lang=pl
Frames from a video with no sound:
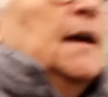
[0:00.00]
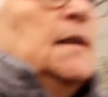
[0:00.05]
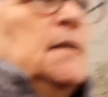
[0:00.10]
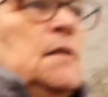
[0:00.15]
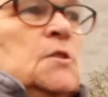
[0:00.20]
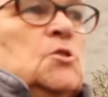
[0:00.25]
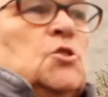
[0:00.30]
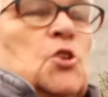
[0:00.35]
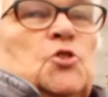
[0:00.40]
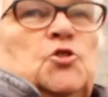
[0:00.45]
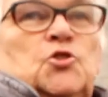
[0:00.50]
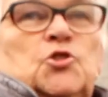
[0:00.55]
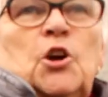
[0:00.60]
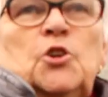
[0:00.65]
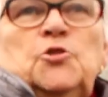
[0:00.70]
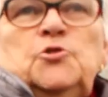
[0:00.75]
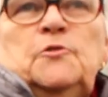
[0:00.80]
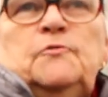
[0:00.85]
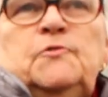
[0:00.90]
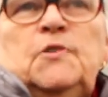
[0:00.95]
i ktoś
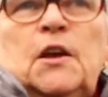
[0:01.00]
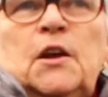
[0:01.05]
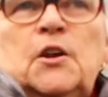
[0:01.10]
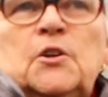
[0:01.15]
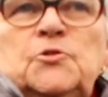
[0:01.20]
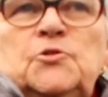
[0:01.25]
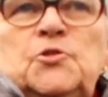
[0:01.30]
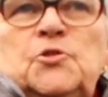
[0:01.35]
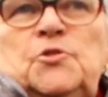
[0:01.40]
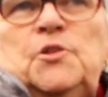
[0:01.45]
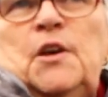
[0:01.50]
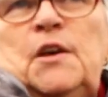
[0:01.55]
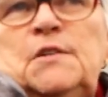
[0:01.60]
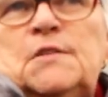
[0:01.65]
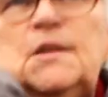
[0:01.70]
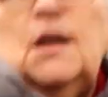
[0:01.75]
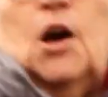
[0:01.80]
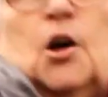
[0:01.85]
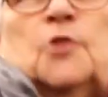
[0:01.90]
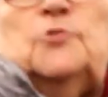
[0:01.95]
rządzi w tej rodzinie i
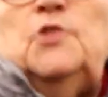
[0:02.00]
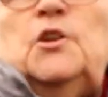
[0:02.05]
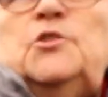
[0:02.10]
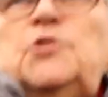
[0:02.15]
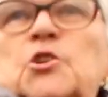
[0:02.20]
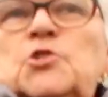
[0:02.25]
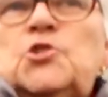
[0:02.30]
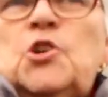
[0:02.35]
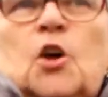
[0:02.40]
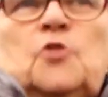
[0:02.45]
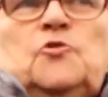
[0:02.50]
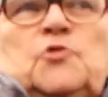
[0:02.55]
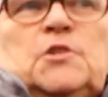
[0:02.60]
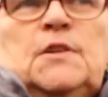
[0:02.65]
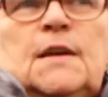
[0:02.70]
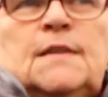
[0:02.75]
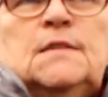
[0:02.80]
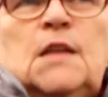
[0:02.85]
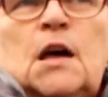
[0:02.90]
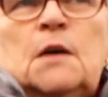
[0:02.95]
zgodnie, to rządzi,
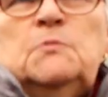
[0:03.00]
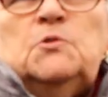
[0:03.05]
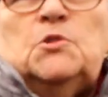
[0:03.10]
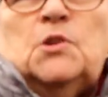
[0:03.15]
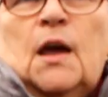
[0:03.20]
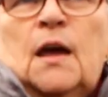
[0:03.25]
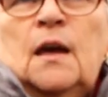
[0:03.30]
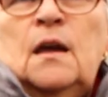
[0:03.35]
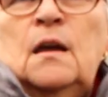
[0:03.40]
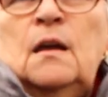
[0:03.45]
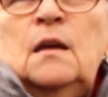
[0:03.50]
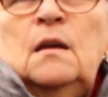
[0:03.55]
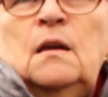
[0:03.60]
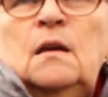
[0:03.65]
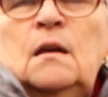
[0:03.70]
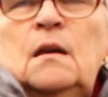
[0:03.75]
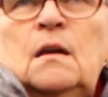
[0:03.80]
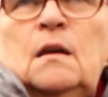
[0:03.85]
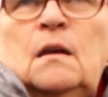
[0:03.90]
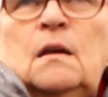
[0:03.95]
jest dobrze.
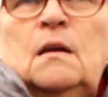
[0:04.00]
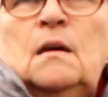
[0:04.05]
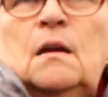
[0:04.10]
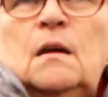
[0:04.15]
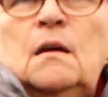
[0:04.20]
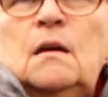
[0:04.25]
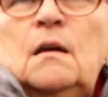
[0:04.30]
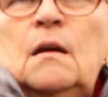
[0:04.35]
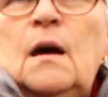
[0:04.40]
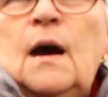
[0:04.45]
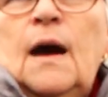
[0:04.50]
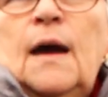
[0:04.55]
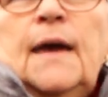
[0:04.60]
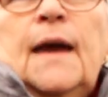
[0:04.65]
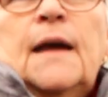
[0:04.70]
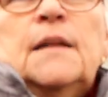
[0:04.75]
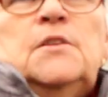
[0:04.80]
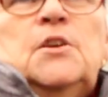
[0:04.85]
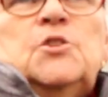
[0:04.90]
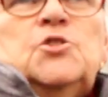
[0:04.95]
A
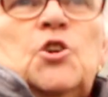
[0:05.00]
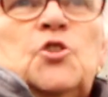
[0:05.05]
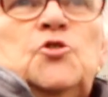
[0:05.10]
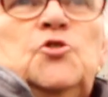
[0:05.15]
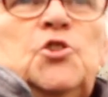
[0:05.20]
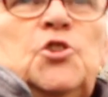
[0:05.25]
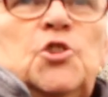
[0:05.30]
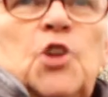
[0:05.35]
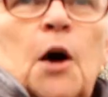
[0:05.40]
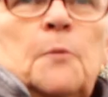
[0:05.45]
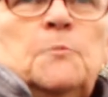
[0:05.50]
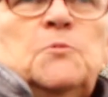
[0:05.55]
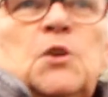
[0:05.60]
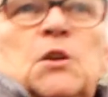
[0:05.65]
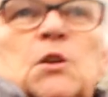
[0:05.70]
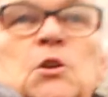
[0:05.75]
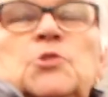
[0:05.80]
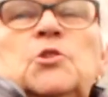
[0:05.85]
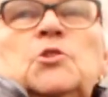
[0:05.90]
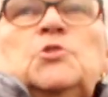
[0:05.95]
jak nie rządzi
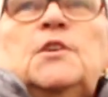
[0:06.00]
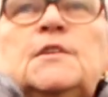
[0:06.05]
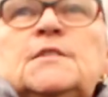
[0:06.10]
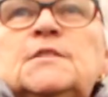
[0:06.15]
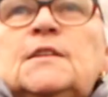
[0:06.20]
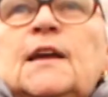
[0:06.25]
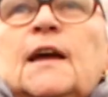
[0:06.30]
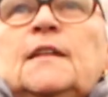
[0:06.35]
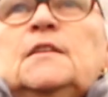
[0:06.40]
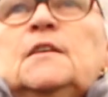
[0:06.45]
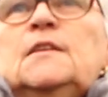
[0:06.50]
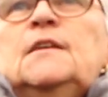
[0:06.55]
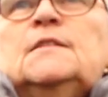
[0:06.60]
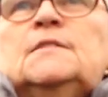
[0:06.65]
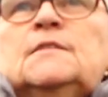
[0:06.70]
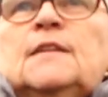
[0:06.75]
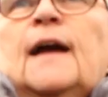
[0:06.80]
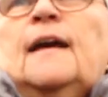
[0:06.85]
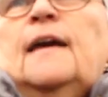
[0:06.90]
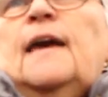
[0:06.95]
dobrze, no to niestety
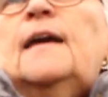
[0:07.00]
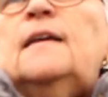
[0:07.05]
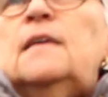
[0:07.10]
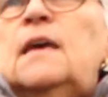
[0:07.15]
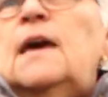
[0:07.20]
jest tak, jak